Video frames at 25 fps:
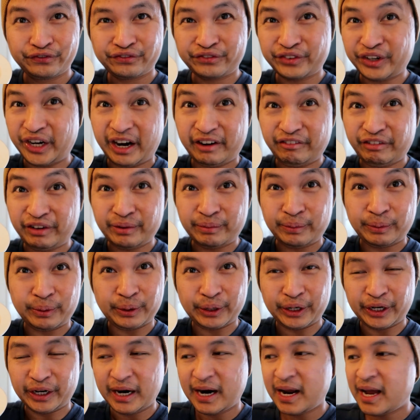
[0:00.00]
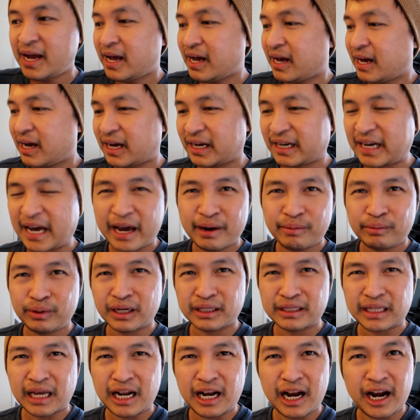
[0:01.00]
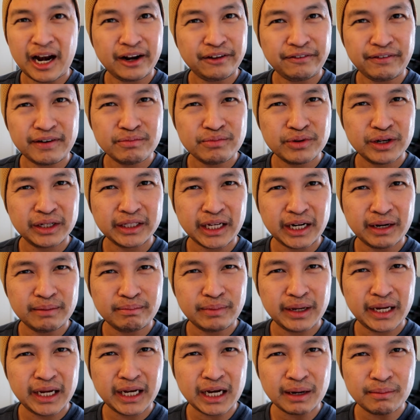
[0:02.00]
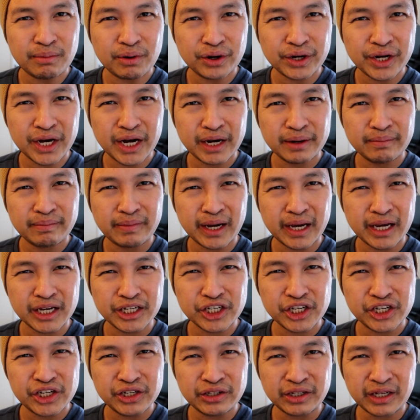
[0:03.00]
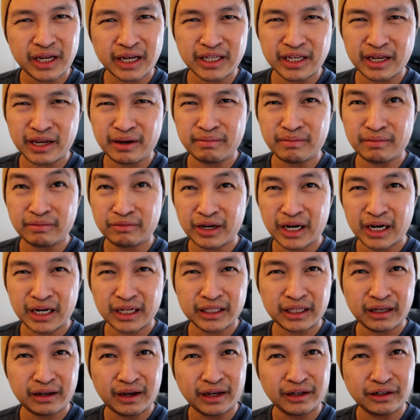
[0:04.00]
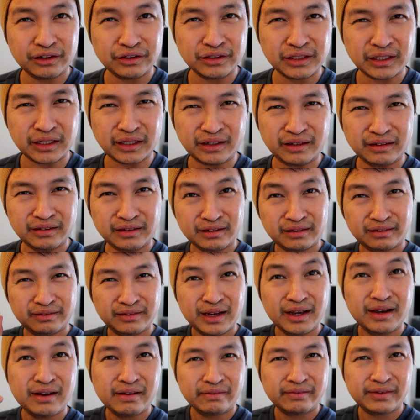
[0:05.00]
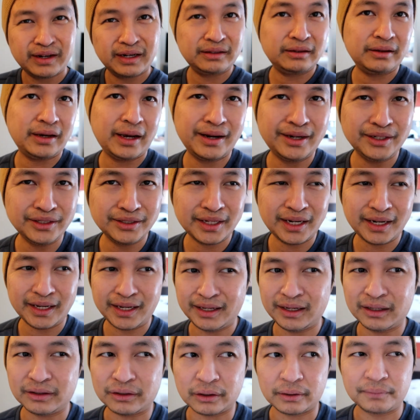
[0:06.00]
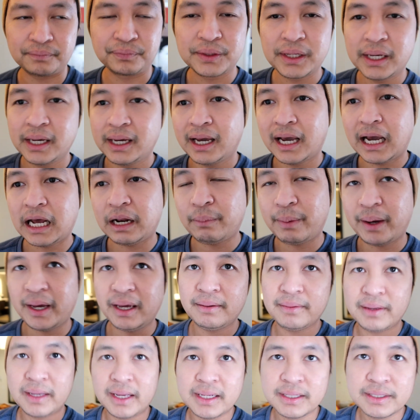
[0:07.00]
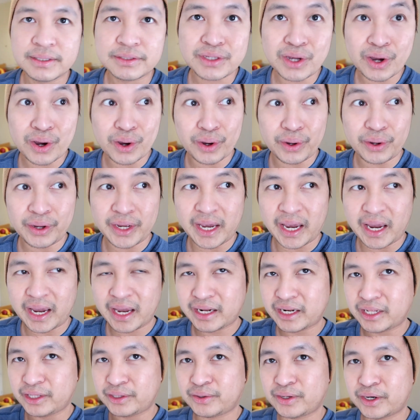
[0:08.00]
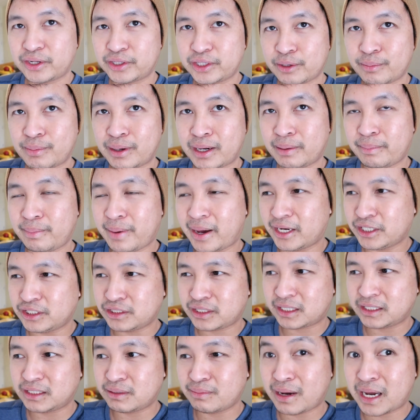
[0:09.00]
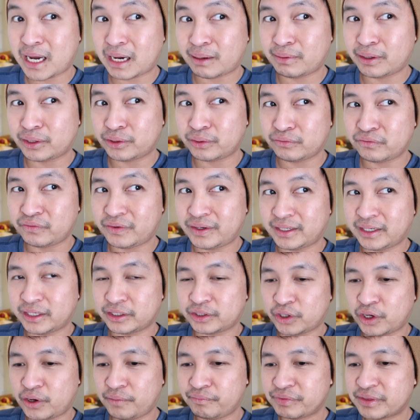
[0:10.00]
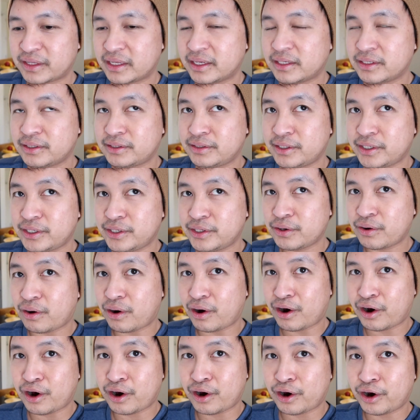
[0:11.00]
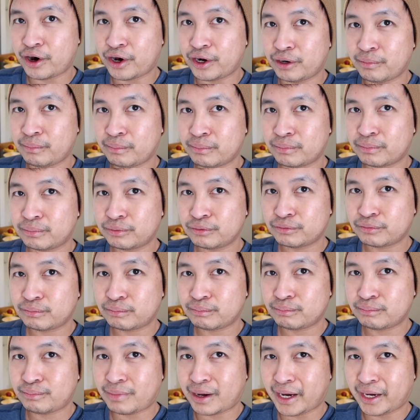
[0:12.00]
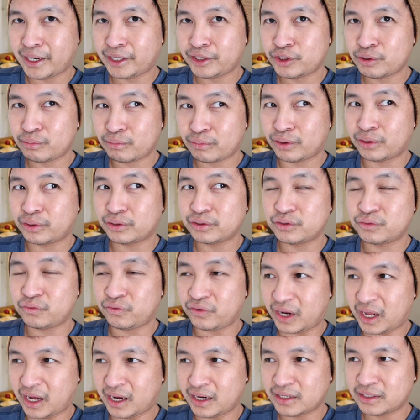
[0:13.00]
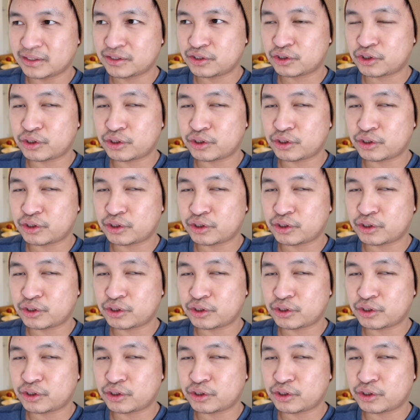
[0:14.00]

Forevermore. Kakain muna tayo, lalakang muna tayo ng makeup hanggang hambaya siya kasi wala na tayong energy. Natang ano siya lagay na to. Anyway, so, edit ko na to mga besh kasi mahaba na tong vlog na to. See you on my tomorrow's vlog.